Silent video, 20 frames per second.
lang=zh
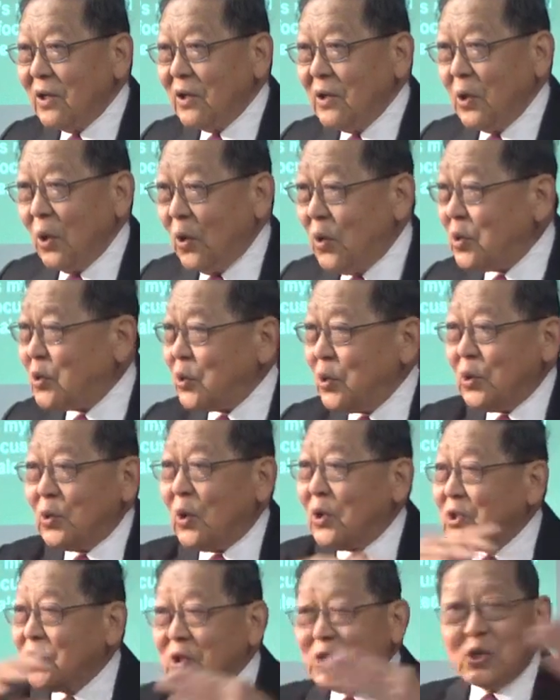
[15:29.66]
有许
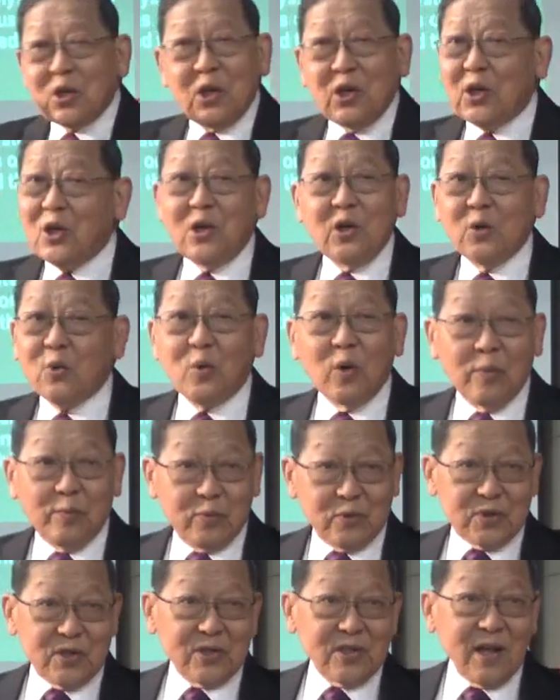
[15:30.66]
多事情我
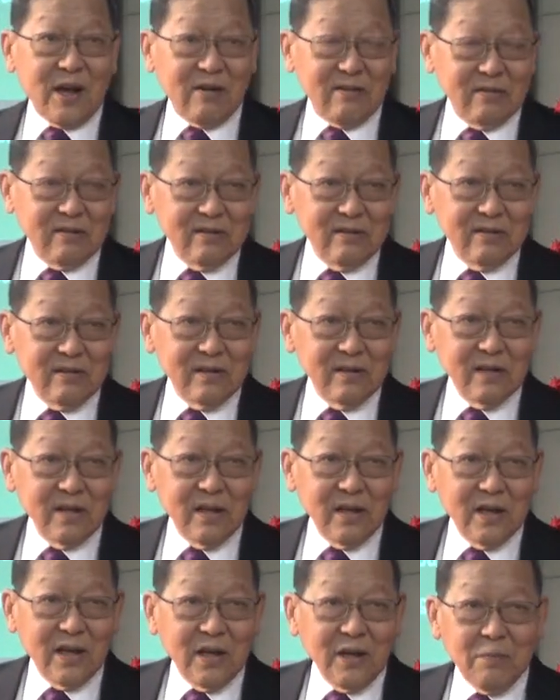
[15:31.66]
不知道，
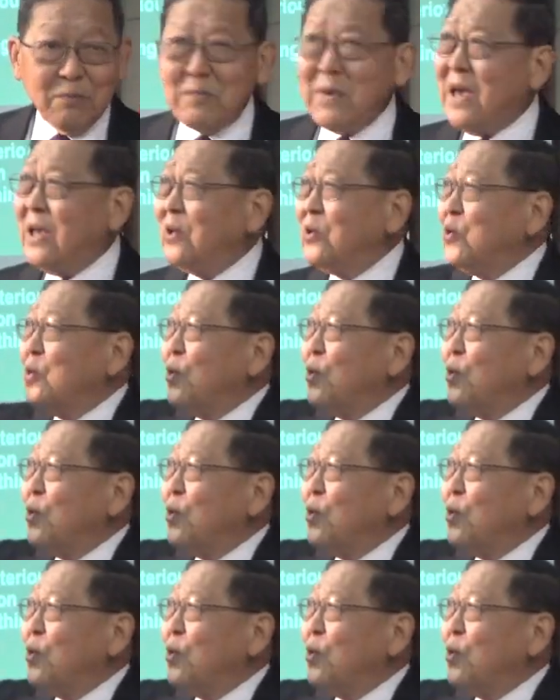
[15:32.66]
面